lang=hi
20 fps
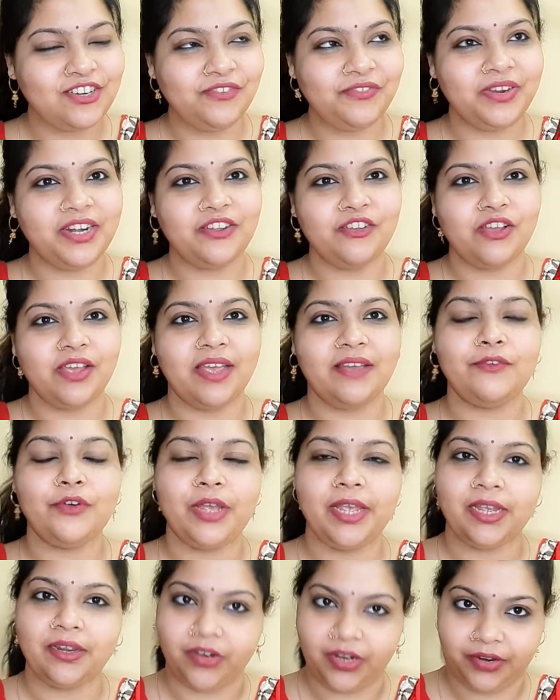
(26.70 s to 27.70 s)
जो वीडियो है वो
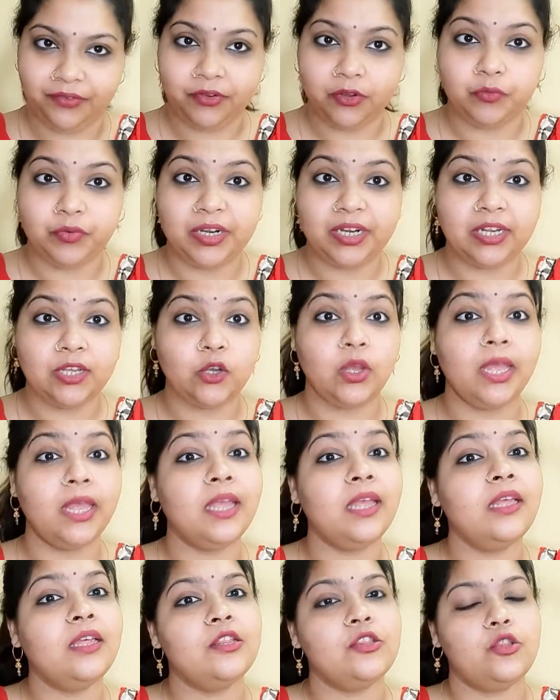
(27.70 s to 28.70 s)
एक रिव्यू वीडियो है
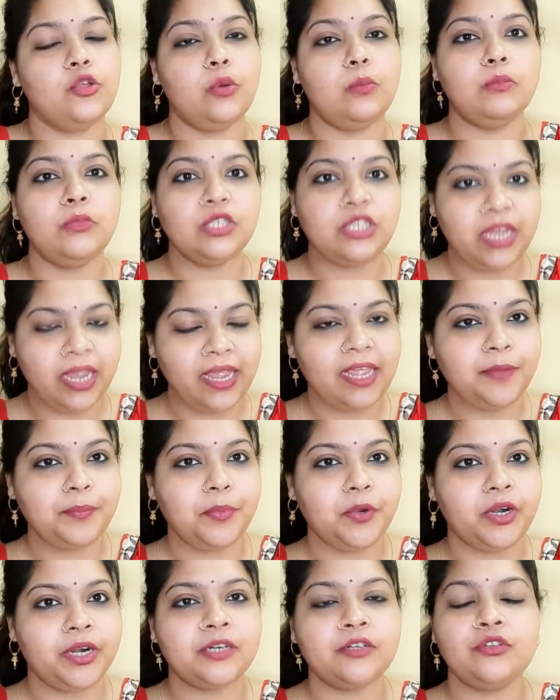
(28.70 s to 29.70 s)
सो so, मुझे एक
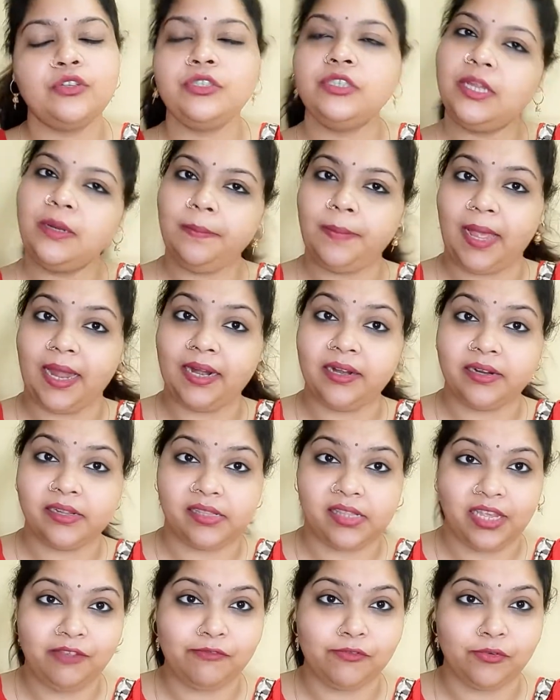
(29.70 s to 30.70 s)
प्रोडक्ट कुछ दिन पहले
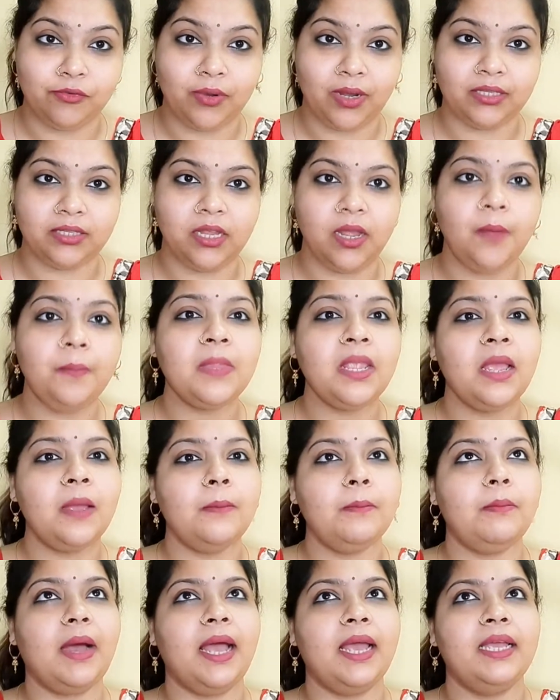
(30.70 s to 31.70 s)
रिसीव हुआ था
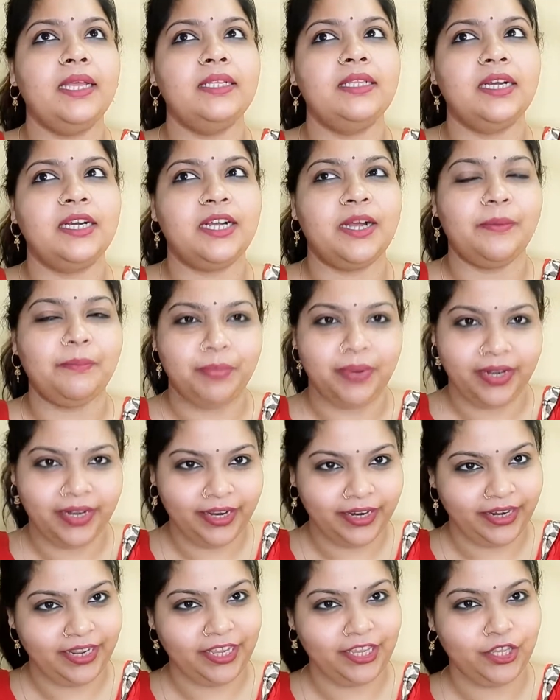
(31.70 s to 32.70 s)
बाय द
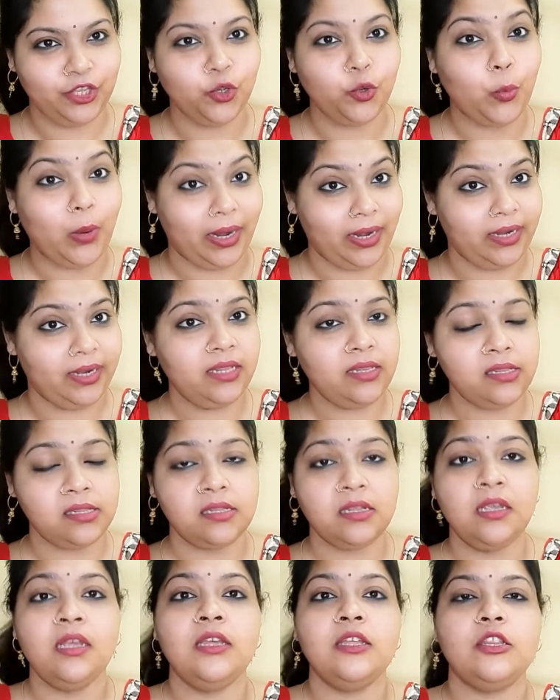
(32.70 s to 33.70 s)
कंपनी टी क्यू
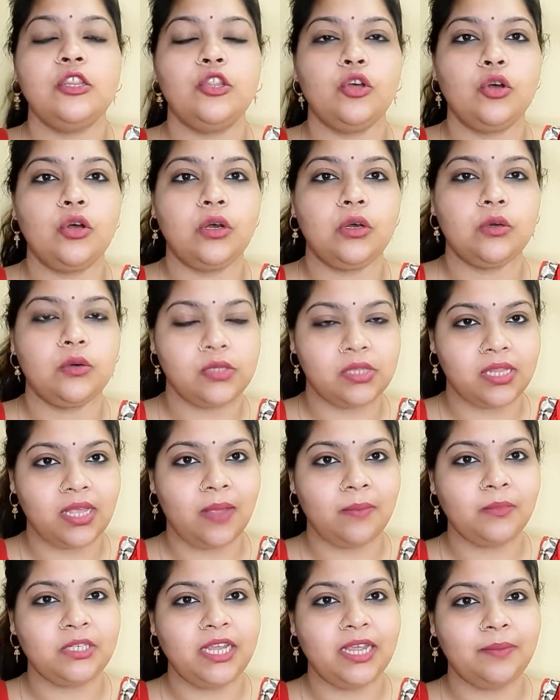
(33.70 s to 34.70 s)
वेलनेस सो
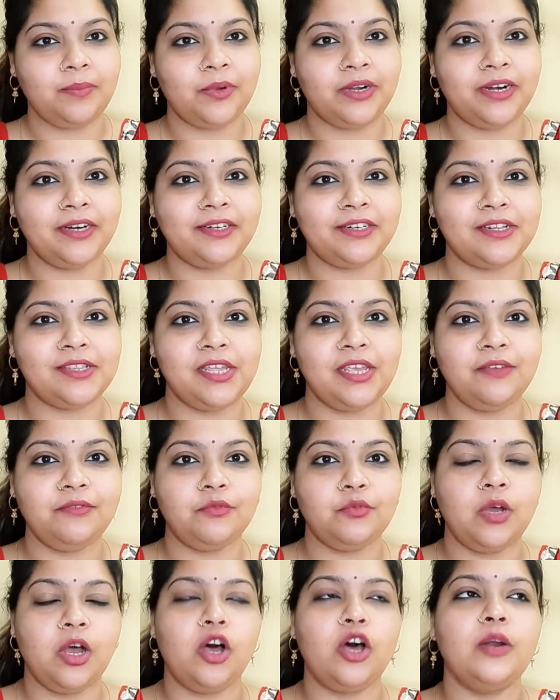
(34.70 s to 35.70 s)
उसका मुझे एक प्रोडक्ट
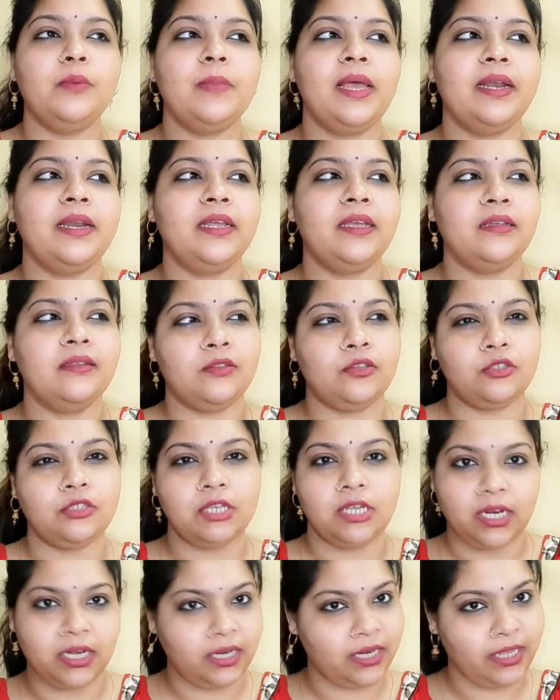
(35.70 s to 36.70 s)
रिसीव हुआ और मैंने
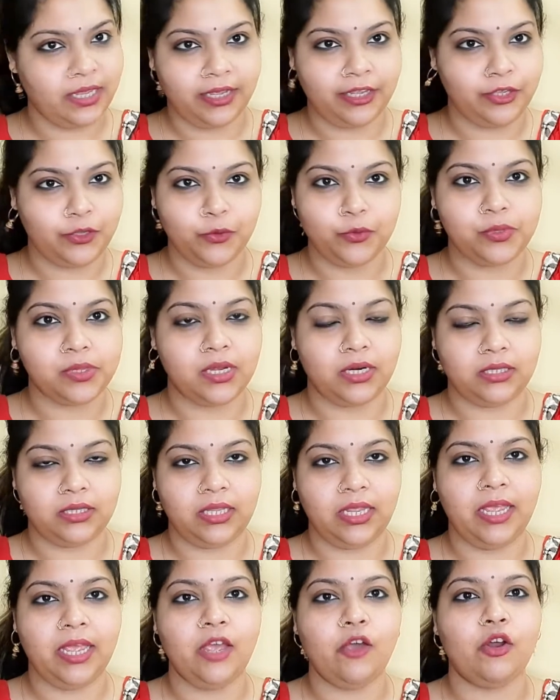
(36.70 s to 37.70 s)
सोचा कि ठीक है यूज़
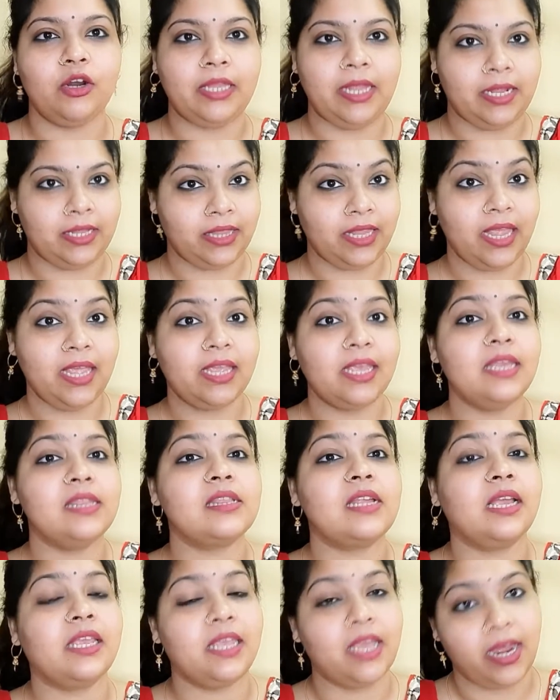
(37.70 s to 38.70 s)
करते हैं और देखते हैं कि
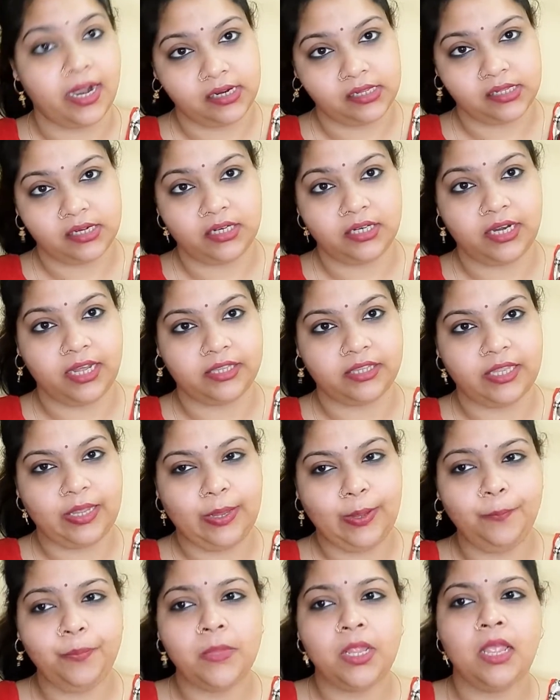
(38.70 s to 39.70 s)
इसका क्या रिजल्ट आता
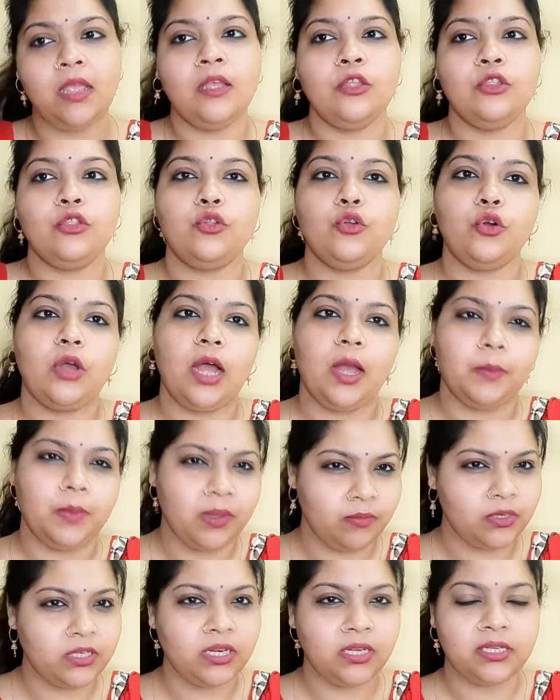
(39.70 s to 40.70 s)
है तो
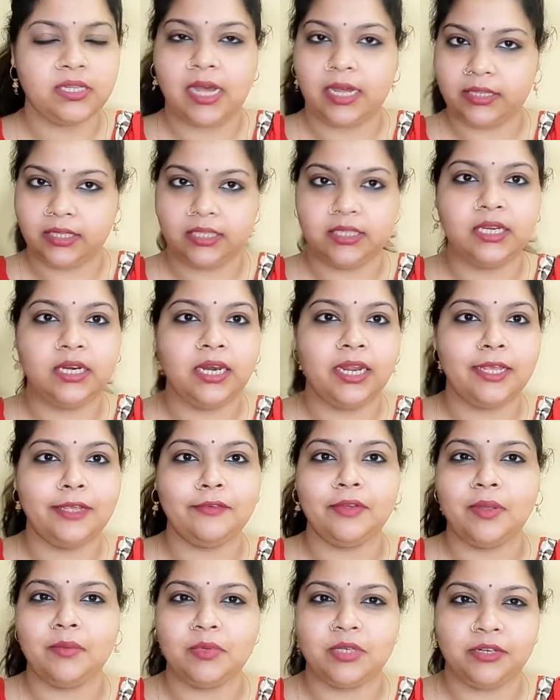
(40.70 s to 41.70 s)
अभी मुझे ज़्यादा दिन नहीं
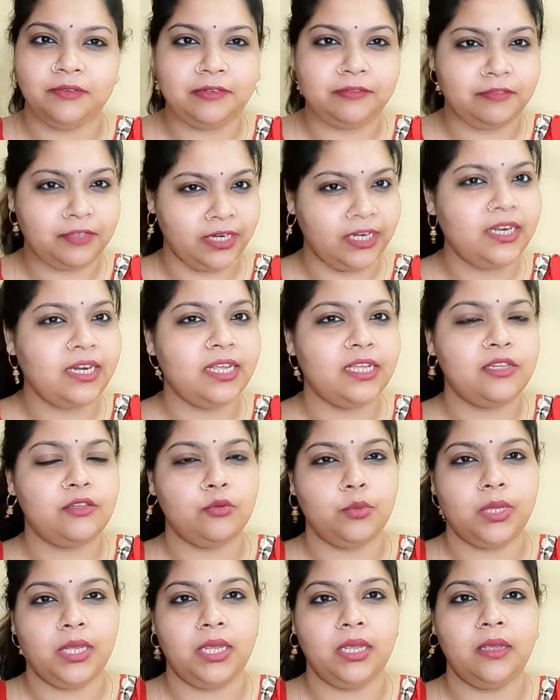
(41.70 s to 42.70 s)
हुए मुझे फिफ्टीन डेज
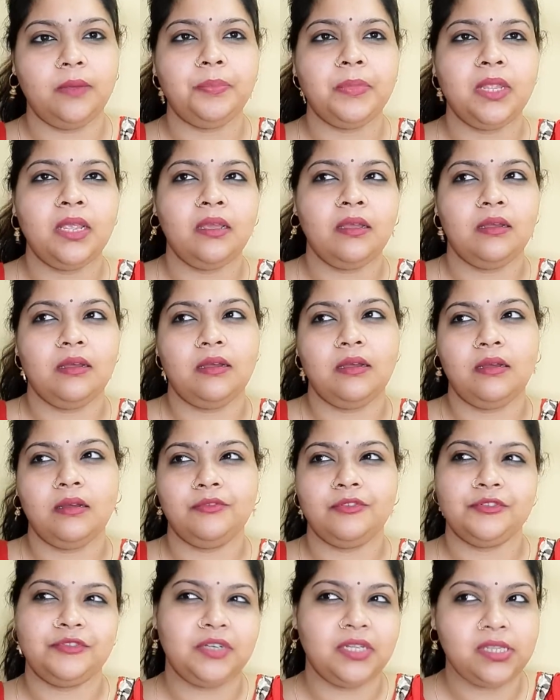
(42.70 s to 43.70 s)
हुए हैं
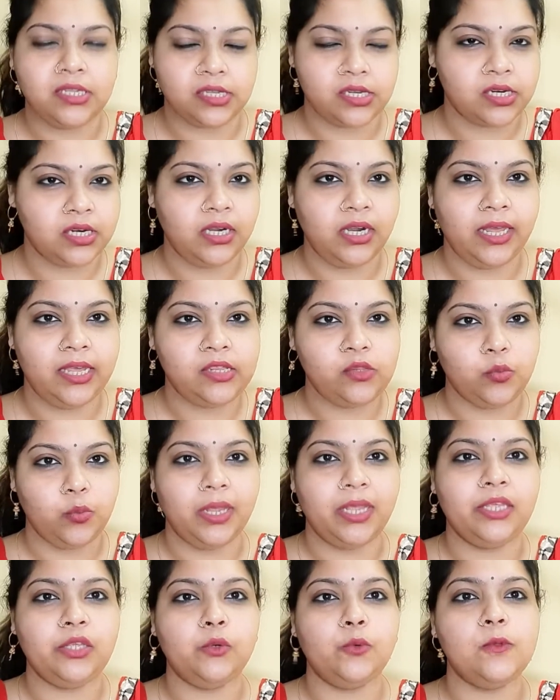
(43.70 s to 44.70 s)
फिफ्टीन सिक्सटीन डेज
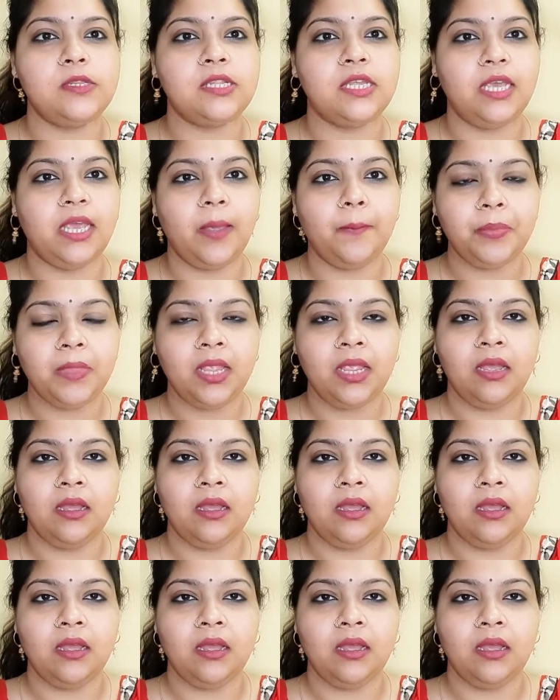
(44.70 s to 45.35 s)
हुए हैं यूज़ किए